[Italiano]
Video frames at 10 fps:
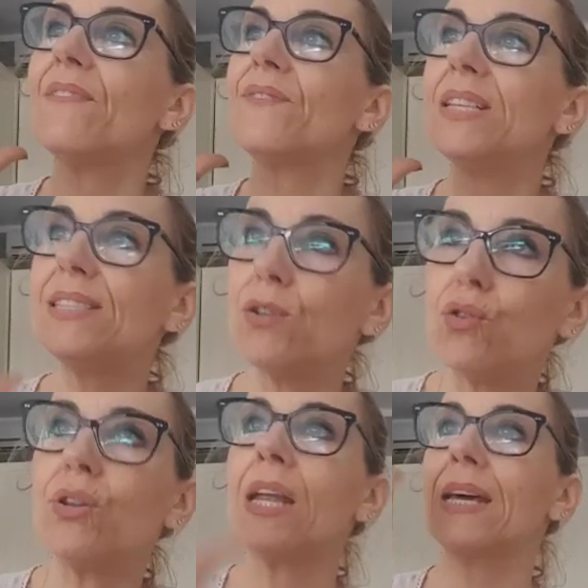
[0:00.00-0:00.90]

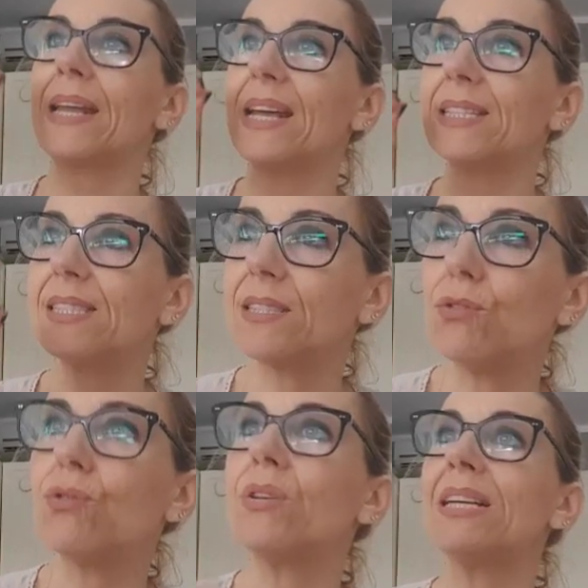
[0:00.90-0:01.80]
Visione,
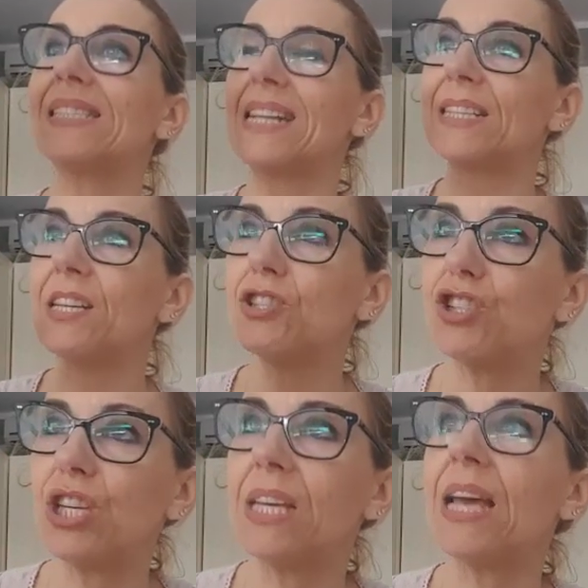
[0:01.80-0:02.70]
creazione,
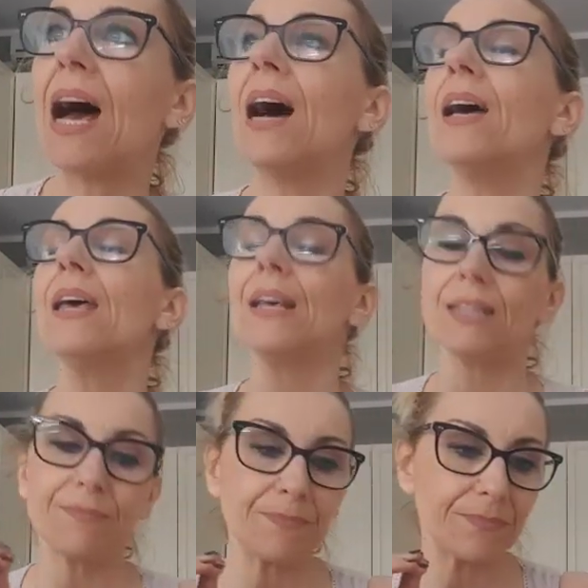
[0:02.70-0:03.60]
strategia,
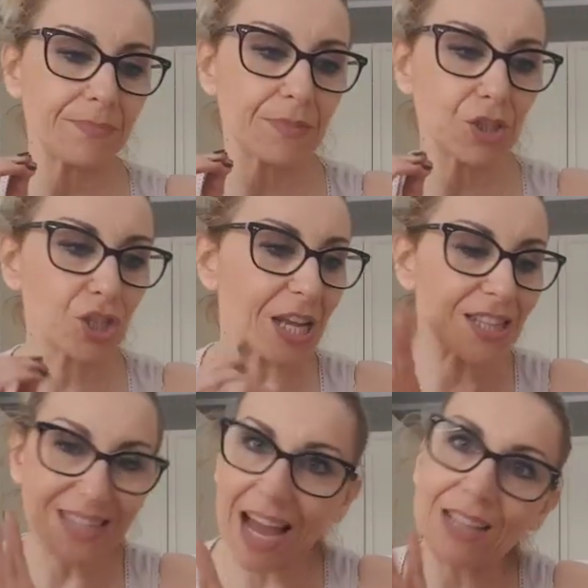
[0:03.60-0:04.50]
mm,
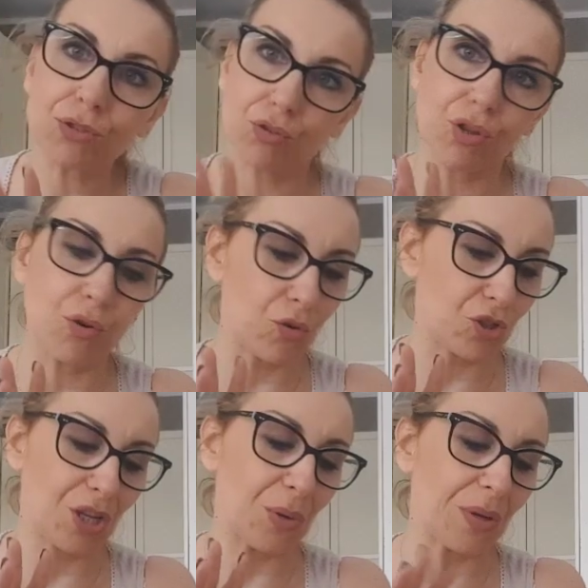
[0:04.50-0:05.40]
c'è tanto di
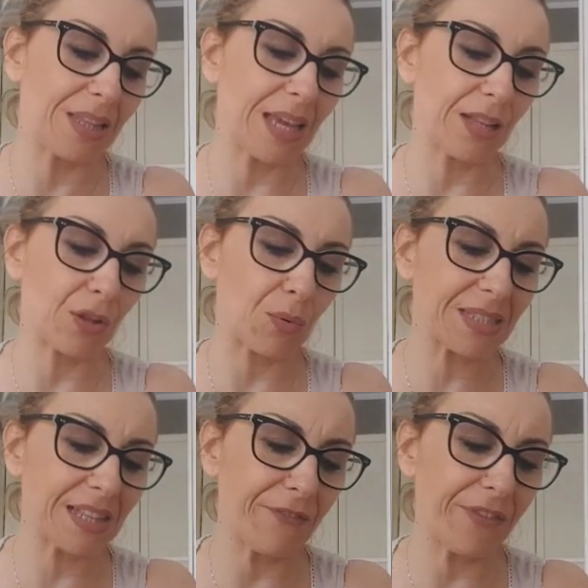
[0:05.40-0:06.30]
coaching qui dentro.
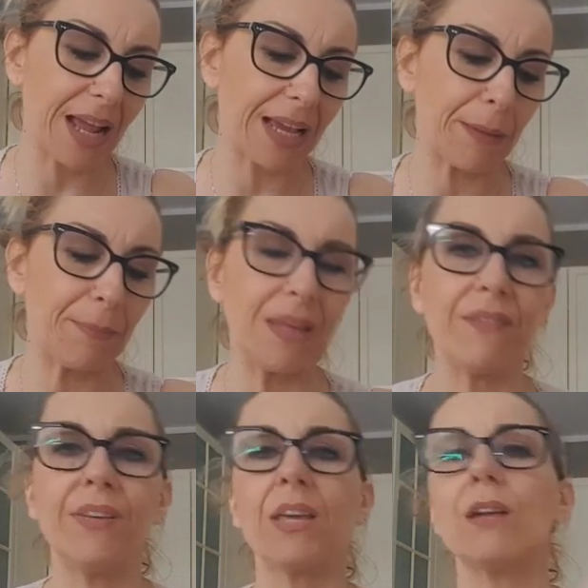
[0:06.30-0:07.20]
Questo è Frank
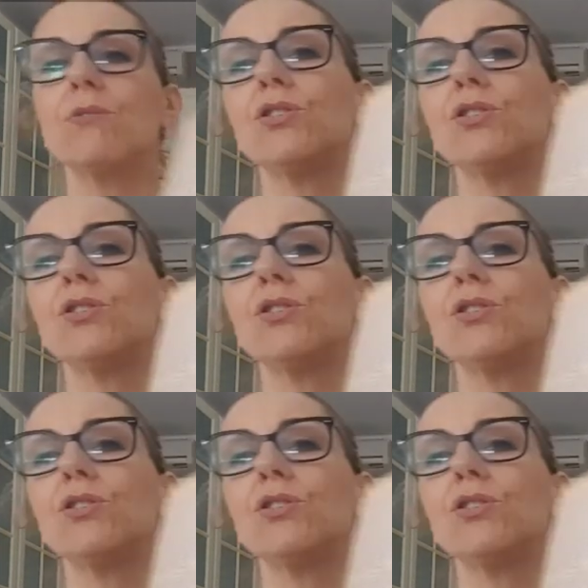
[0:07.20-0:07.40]
Pivi che lo